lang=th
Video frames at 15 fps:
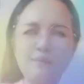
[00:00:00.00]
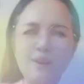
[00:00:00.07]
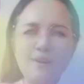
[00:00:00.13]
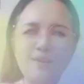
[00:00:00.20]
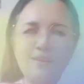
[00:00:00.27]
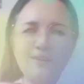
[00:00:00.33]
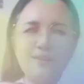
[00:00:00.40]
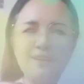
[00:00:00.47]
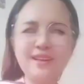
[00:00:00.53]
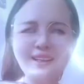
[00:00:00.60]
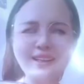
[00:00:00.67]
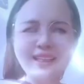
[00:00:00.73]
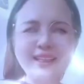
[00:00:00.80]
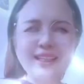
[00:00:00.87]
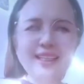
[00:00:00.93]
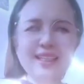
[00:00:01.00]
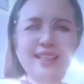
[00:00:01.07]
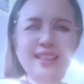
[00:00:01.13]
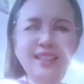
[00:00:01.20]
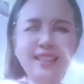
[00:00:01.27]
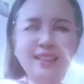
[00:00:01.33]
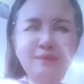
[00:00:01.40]
เมา
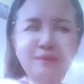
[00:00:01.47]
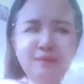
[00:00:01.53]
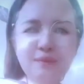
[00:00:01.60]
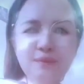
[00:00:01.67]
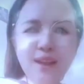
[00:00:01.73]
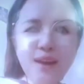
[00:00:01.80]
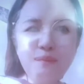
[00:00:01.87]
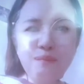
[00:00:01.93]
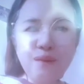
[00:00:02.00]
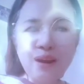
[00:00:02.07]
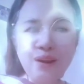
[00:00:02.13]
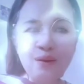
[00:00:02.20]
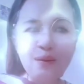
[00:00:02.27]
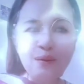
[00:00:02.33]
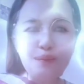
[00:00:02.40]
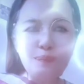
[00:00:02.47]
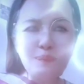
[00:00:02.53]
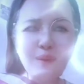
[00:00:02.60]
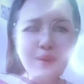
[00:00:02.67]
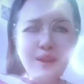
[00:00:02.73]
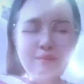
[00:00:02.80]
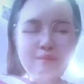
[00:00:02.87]
ดื่มน้ำเมา
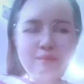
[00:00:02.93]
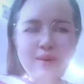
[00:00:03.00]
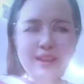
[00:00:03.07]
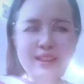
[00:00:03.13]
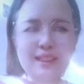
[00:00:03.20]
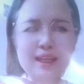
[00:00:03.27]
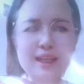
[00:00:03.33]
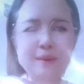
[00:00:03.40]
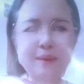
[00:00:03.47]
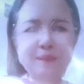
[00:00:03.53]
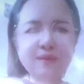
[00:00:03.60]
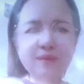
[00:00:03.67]
เป็นประจำ